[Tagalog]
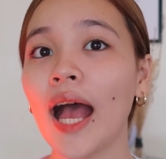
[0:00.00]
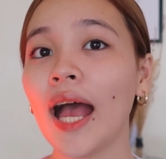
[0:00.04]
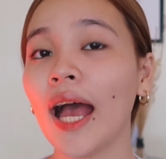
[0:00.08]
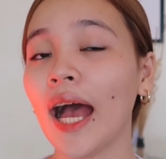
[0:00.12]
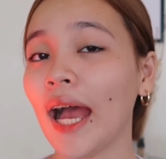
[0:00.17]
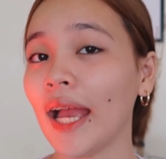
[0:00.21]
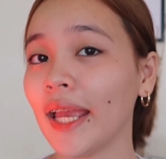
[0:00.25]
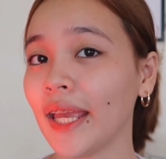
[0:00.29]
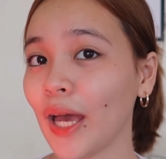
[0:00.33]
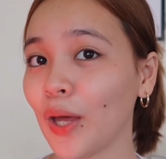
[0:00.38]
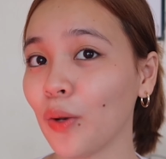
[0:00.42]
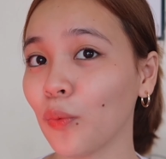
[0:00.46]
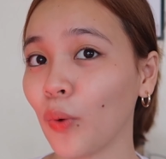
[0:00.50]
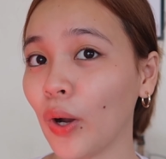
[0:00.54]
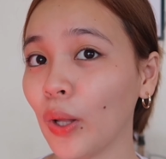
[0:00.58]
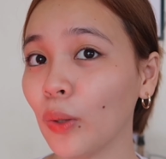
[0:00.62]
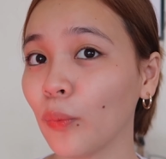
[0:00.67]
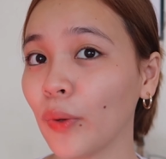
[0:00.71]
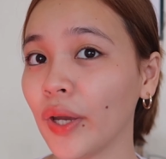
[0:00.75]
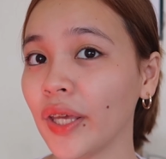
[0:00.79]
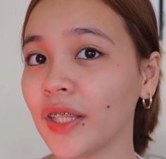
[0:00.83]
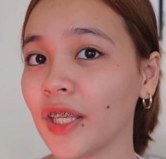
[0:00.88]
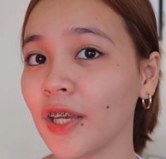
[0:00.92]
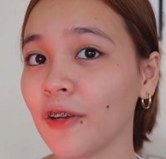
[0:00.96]
ayan,
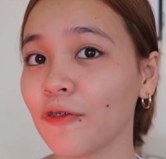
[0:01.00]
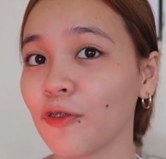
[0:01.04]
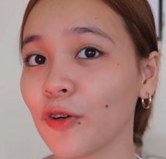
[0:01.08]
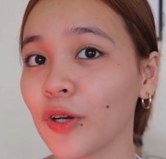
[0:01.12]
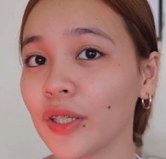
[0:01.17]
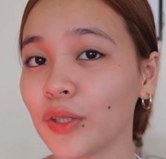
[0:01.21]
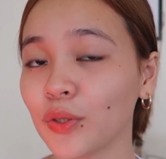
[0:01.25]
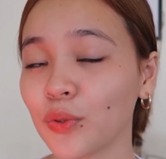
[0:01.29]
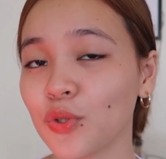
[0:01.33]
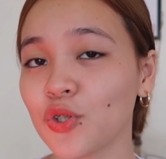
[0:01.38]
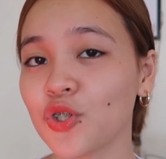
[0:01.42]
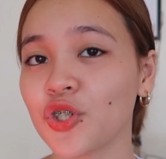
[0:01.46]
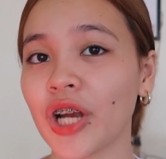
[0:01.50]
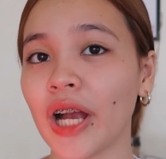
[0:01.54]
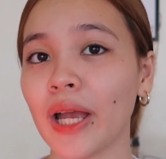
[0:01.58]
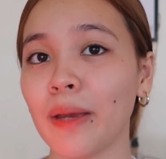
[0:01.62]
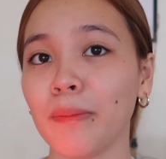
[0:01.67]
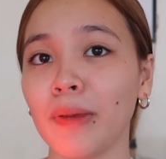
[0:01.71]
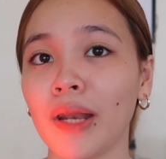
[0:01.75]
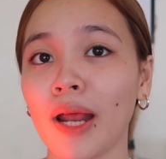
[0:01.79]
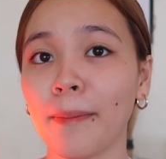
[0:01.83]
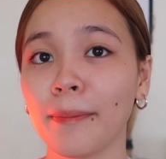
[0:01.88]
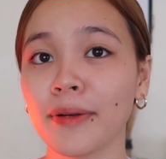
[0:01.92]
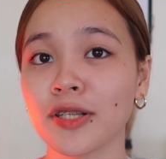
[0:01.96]
while waiting for it to dry,
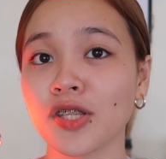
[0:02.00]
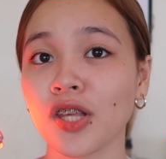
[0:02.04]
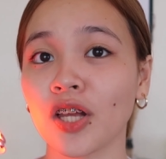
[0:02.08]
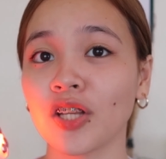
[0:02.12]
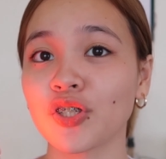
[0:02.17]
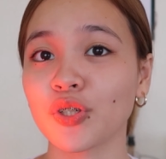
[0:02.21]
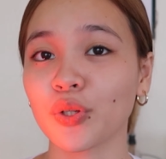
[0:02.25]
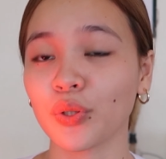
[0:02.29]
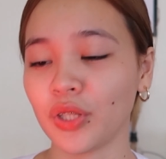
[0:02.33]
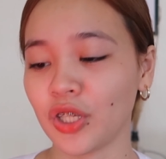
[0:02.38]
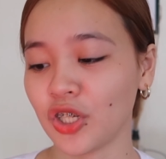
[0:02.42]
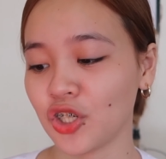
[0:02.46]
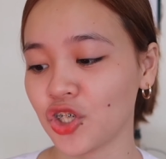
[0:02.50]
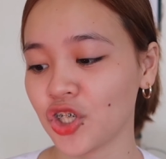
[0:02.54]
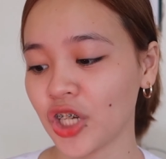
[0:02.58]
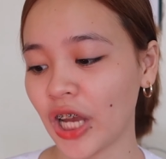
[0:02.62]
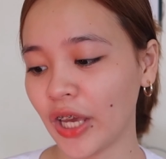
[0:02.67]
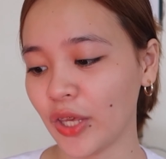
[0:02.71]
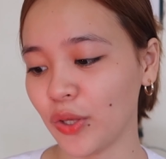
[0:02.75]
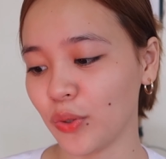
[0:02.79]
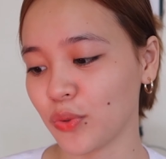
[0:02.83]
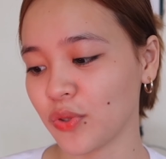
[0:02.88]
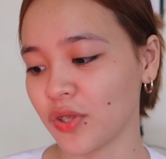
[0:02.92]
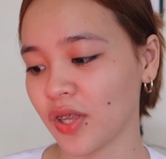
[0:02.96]
minamassage ko din
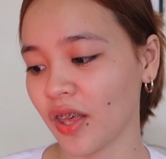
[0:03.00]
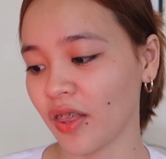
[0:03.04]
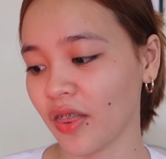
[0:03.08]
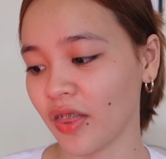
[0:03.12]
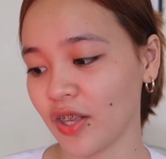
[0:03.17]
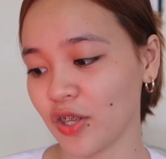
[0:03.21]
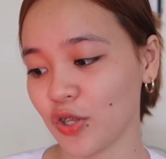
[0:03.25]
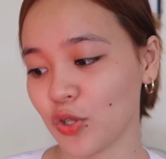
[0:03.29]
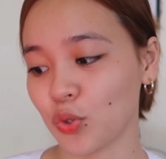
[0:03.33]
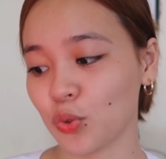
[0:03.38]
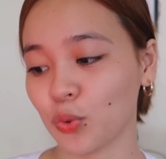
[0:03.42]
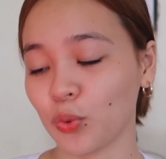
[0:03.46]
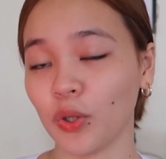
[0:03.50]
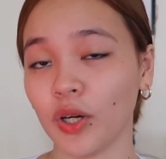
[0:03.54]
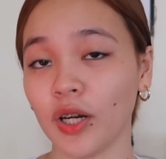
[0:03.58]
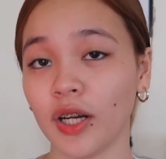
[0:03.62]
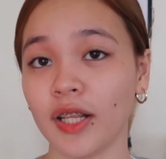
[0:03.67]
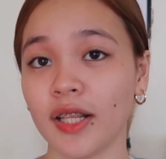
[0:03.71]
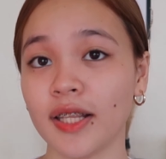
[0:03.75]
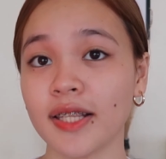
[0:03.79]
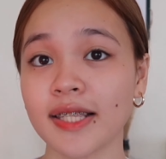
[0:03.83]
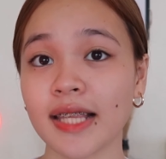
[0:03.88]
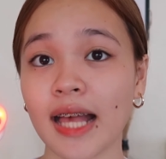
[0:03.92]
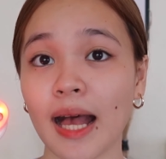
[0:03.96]
siya using this
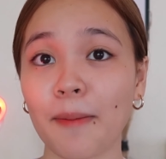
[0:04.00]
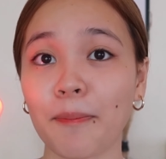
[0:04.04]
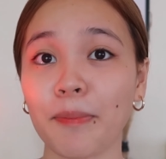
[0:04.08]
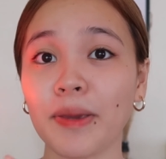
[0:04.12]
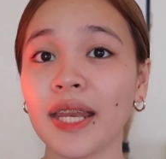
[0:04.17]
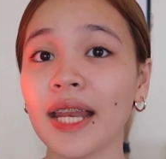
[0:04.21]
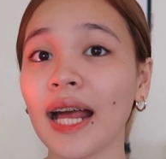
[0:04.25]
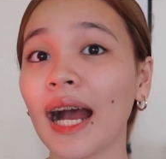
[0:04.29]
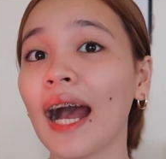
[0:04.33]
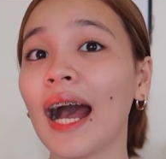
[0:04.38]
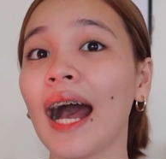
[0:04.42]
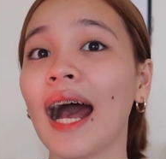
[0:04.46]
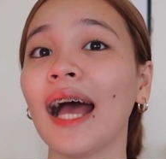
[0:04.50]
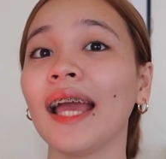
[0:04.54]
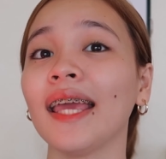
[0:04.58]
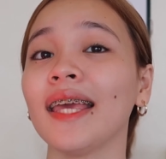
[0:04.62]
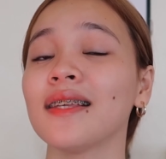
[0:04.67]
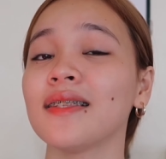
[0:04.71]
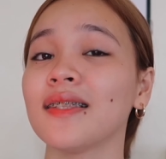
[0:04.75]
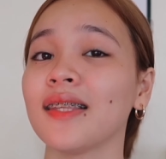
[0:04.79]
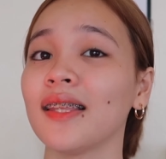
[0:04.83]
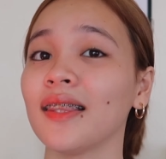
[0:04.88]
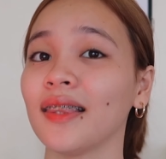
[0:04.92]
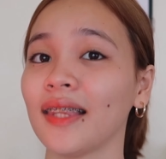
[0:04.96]
one sa
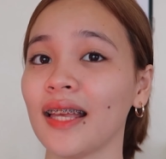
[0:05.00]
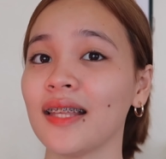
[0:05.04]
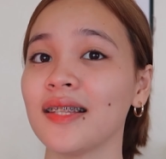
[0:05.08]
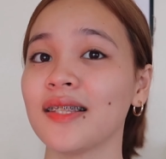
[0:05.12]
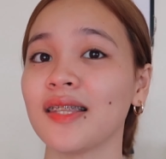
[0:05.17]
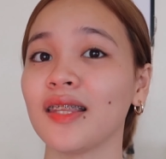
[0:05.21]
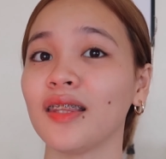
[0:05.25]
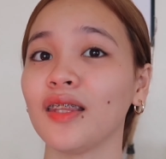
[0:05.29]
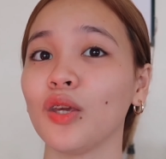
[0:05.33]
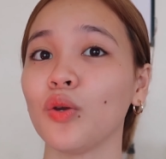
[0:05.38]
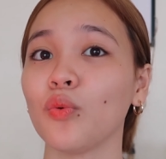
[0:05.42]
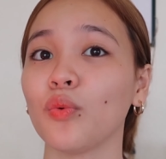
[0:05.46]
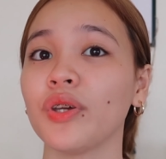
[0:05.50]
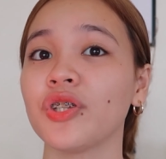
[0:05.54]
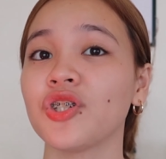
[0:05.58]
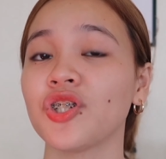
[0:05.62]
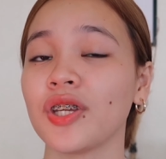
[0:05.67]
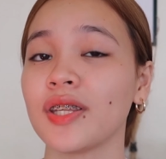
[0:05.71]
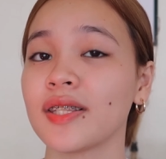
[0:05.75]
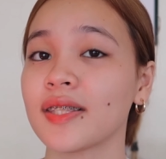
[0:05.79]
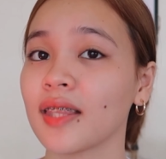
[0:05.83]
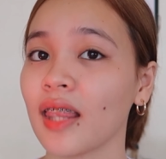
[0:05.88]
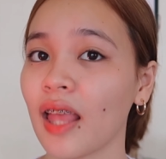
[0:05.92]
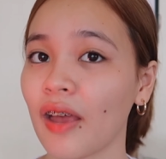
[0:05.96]
pinaka-highest intensity which
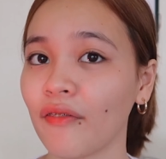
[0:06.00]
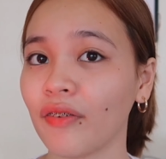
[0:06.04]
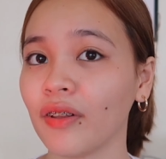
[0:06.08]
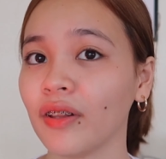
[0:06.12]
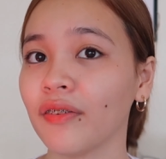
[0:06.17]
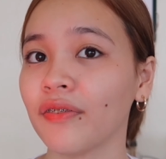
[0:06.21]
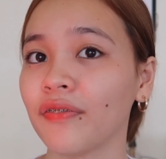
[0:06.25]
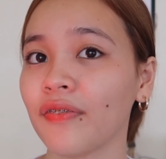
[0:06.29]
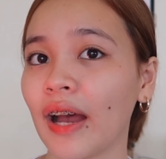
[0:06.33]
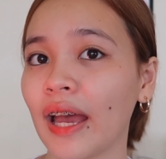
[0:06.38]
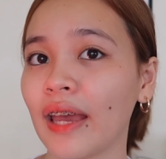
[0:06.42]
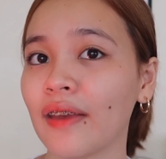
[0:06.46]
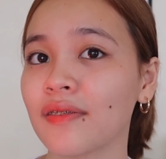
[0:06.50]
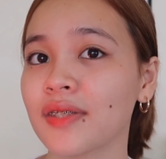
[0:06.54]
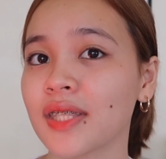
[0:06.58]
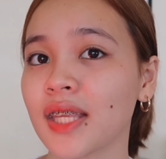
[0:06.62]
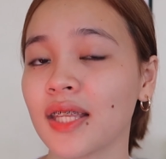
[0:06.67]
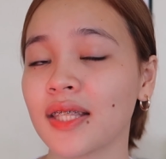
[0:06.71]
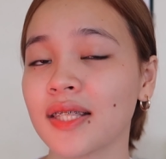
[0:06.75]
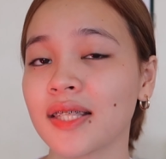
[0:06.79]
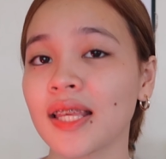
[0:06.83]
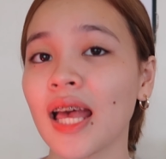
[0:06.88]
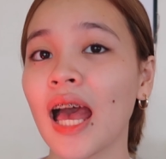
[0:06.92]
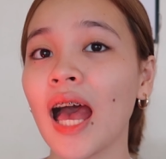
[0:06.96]
is level 5
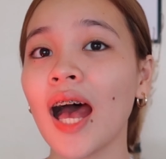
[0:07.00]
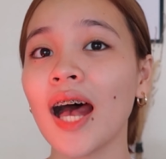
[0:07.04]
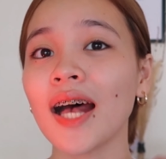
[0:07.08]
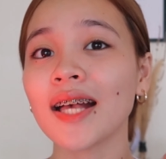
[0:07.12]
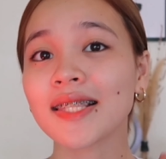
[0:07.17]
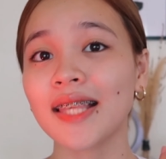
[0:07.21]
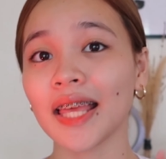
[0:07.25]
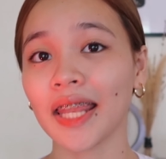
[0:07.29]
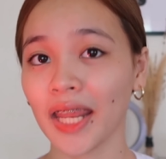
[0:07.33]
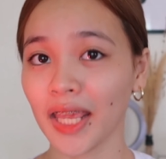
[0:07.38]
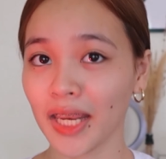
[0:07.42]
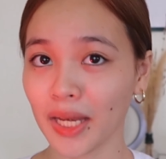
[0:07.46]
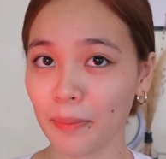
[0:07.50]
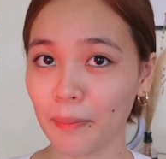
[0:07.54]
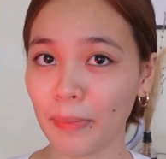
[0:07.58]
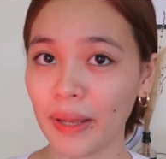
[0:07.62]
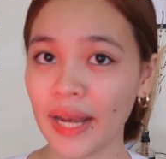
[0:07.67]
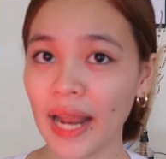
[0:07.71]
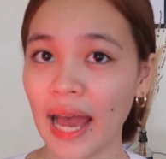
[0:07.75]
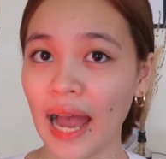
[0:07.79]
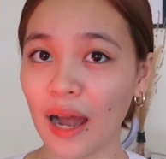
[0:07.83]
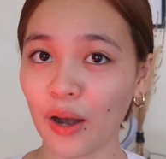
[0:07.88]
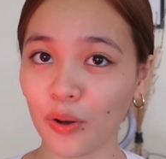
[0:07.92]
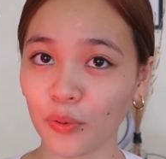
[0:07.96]
since sanay
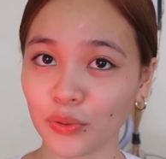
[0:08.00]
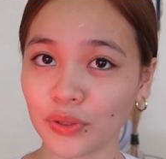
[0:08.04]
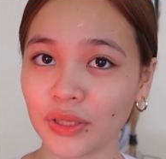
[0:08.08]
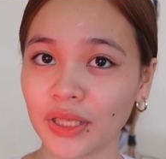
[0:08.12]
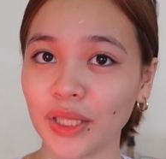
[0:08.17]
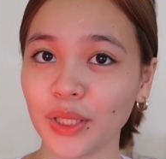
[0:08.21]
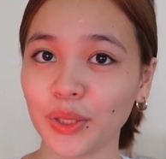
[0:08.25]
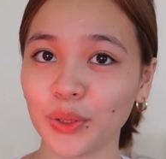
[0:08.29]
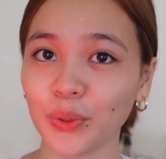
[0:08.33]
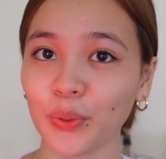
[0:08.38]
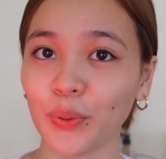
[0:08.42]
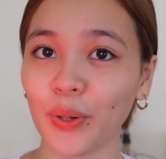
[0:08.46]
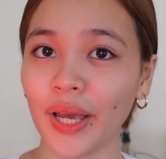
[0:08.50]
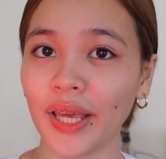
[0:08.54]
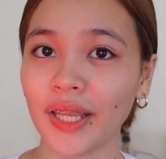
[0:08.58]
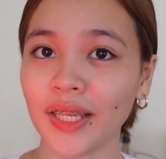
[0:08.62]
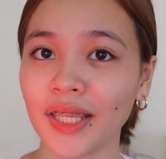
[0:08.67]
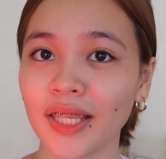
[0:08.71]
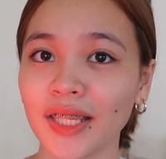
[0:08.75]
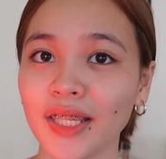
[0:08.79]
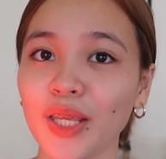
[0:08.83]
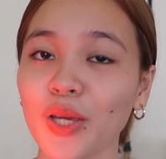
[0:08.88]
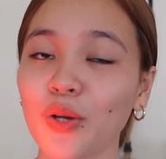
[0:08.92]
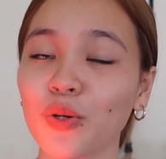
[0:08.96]
naman na ako dito
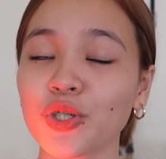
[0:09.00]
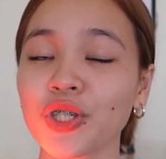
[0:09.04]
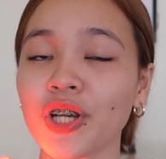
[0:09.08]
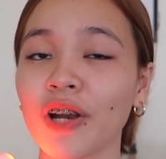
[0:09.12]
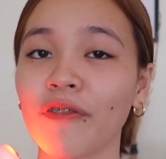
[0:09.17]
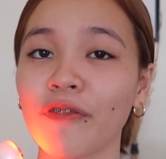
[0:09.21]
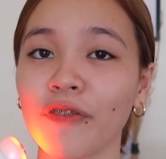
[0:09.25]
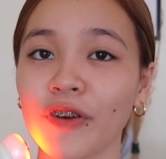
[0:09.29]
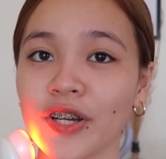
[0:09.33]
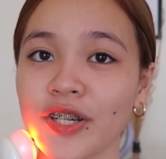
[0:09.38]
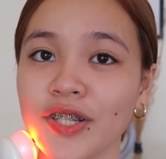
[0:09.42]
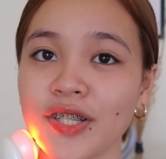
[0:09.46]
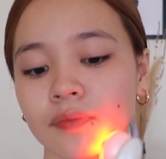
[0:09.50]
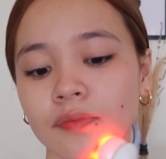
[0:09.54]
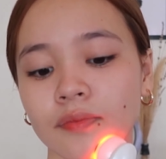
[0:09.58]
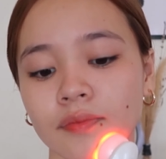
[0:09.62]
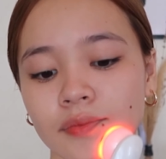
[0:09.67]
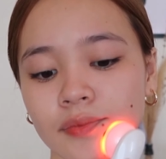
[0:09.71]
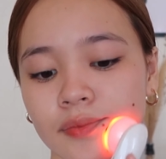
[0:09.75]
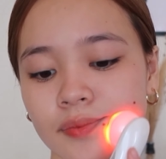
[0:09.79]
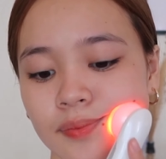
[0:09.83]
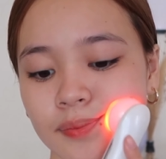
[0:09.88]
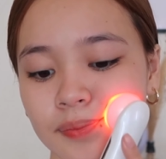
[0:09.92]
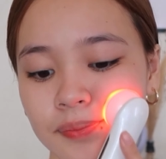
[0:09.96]
and hindi ko siya first
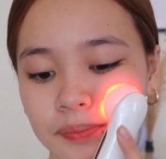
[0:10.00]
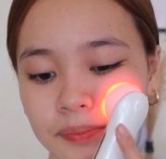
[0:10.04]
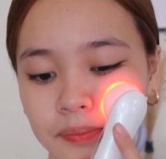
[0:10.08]
time.